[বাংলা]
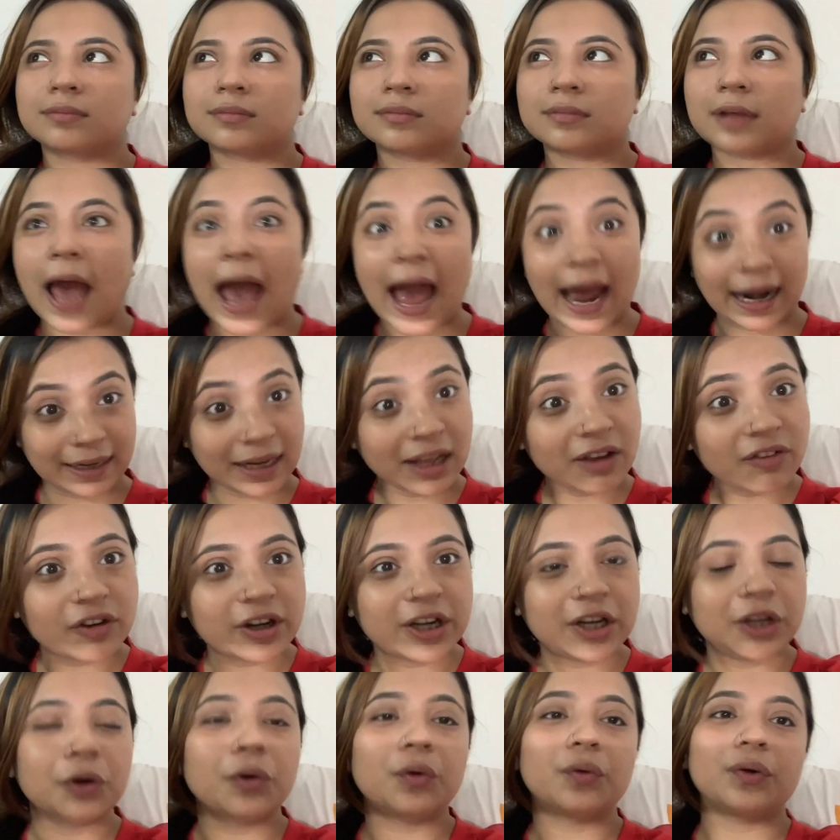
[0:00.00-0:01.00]
অ্যাক্টিং
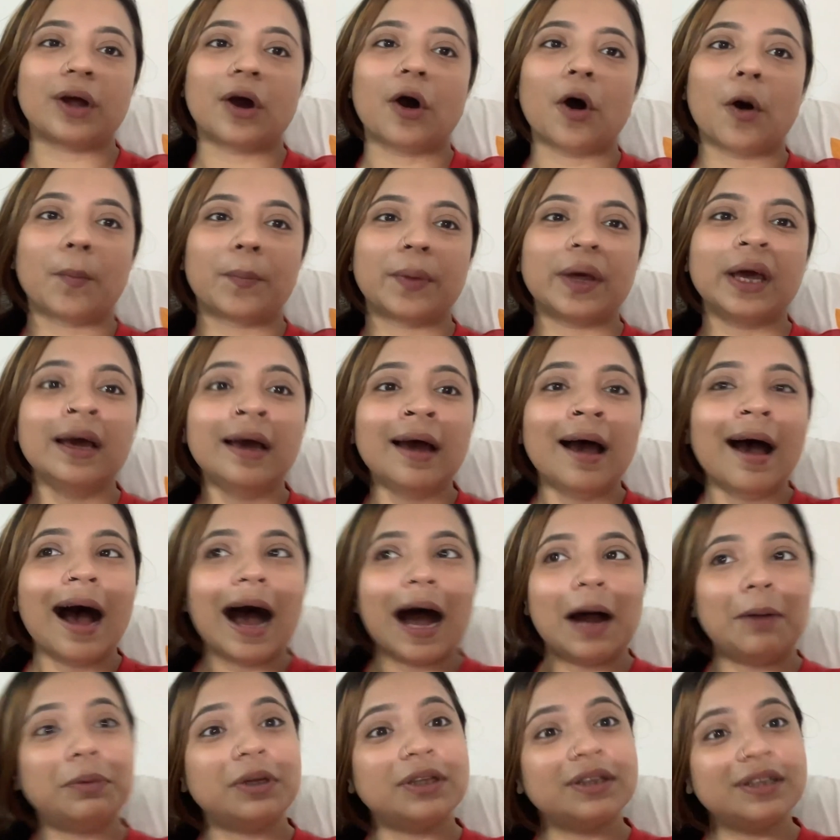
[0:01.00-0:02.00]
ভিডিও ওটা হবে
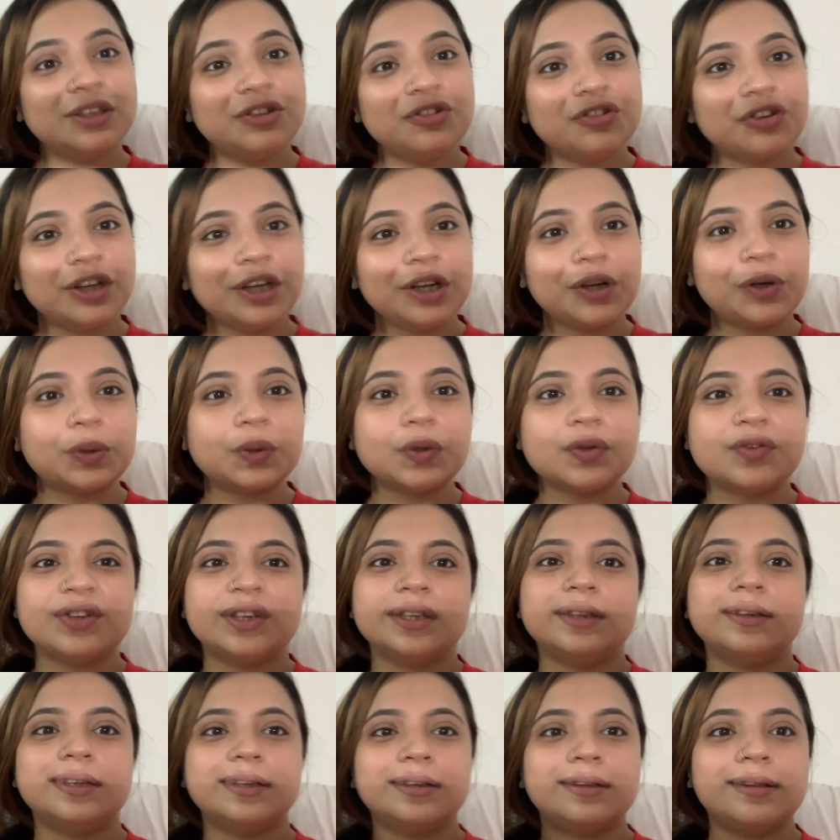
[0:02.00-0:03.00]
আমরা তিনজনেই করছি
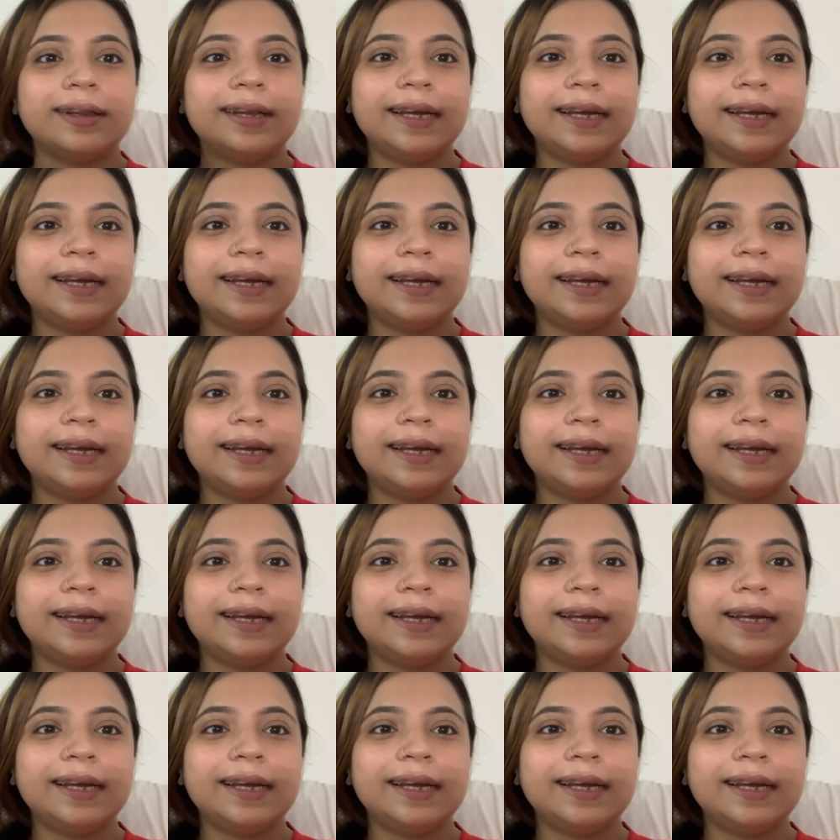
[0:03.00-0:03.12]
তিতলি